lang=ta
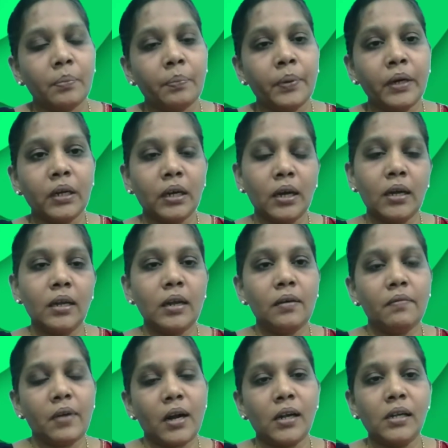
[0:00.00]
பிற்கால
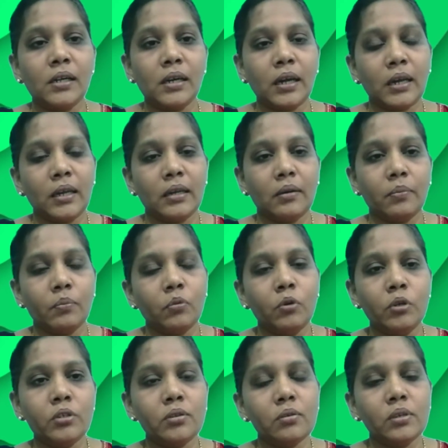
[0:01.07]
வாழ்க்கை
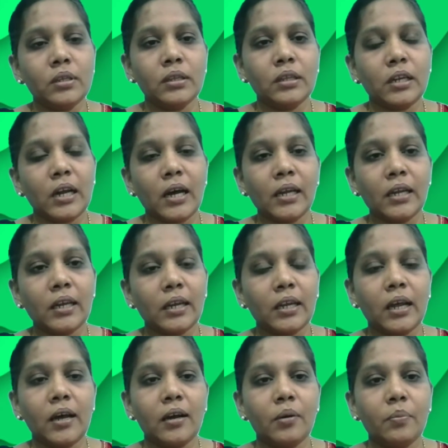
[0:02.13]
முழுசும் இதனால
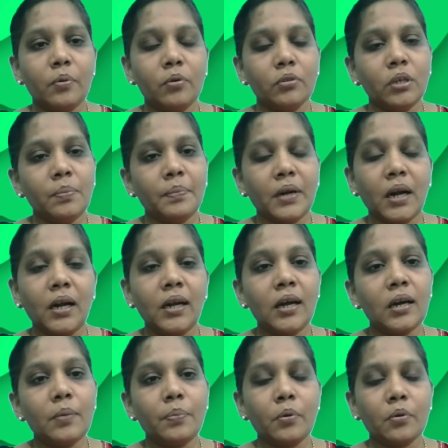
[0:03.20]
என்ன ஆக போகுது
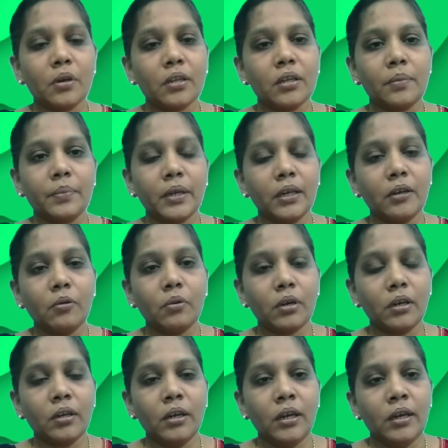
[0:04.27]
பாழாக போகிறது அப்படிங்கிற
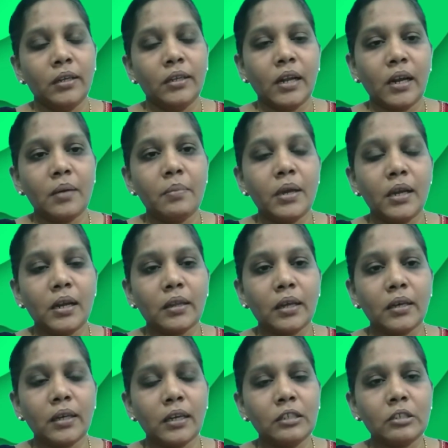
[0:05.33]
ஒரு நிலைமையில
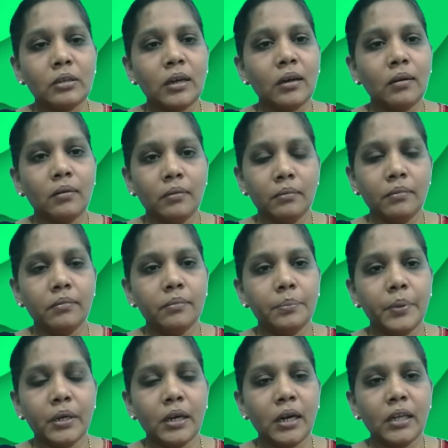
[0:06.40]
தான் ஏன்னு சொன்னால்
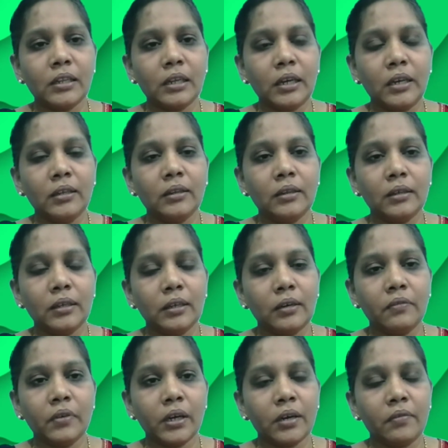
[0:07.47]
பிற்காலத்துல
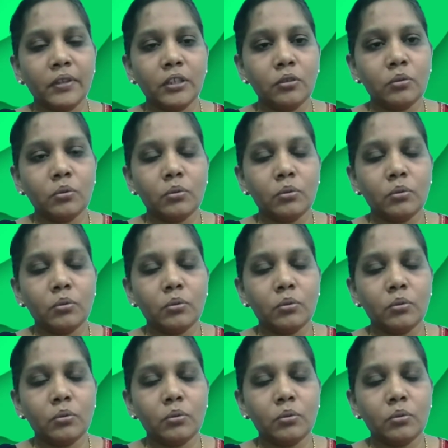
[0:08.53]
இவங்க வந்து